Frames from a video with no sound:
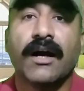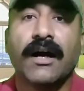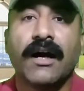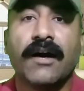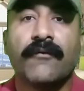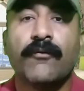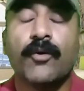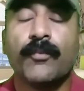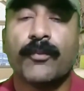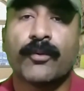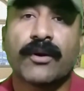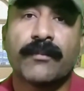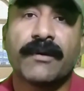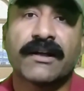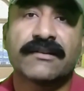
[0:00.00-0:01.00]
आ, वो
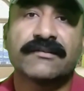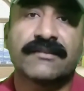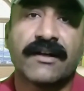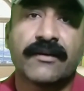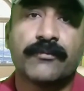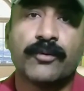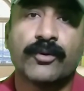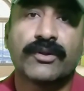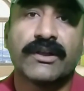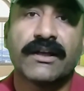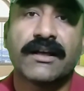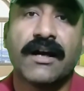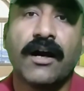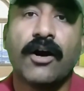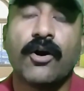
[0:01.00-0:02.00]
पूरा पाकिस्तान
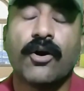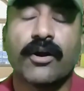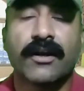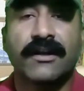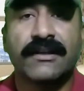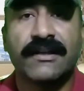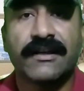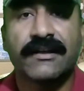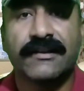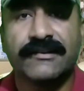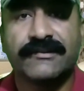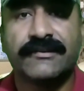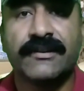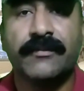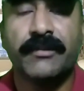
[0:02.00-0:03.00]
भुगतेगा और ये
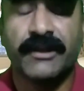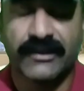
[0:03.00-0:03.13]
किसी